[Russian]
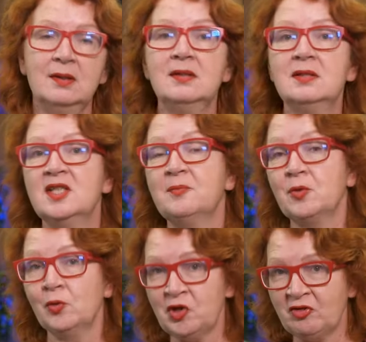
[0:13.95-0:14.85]
Среди
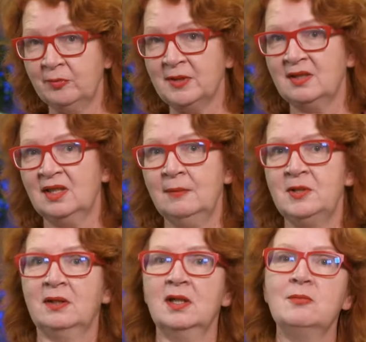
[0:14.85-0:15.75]
прочего мы
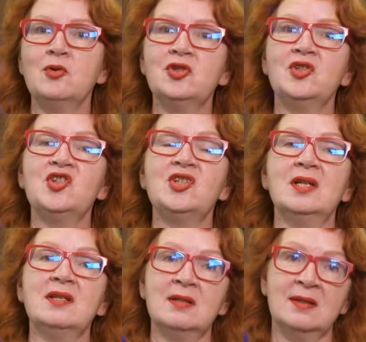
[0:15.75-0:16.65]
стараемся как можно
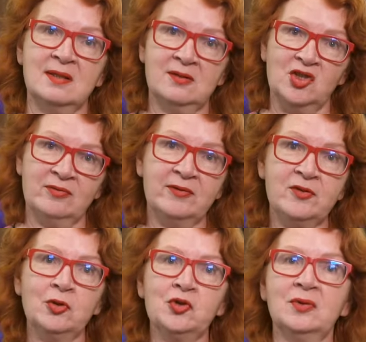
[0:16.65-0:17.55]
тщательнее отслеживать
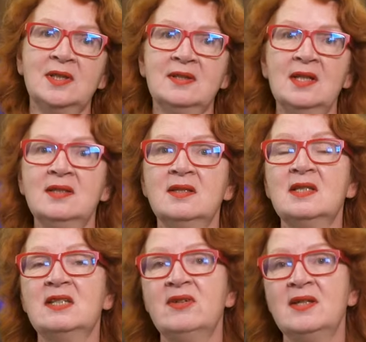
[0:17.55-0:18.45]
все, что касается их
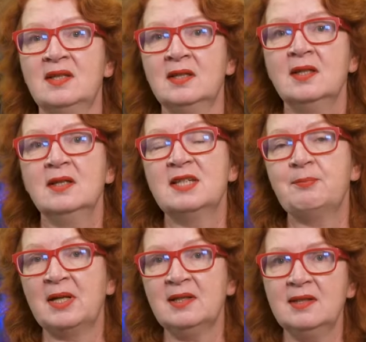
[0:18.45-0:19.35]
связей с
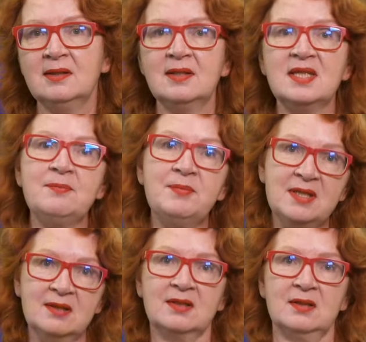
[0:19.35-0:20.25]
политикой и
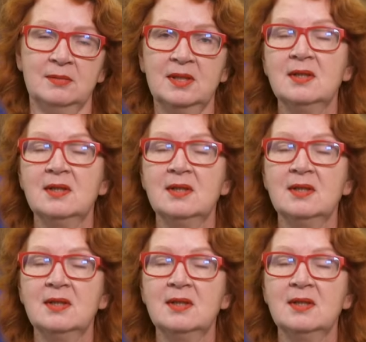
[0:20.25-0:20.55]
бизнесом.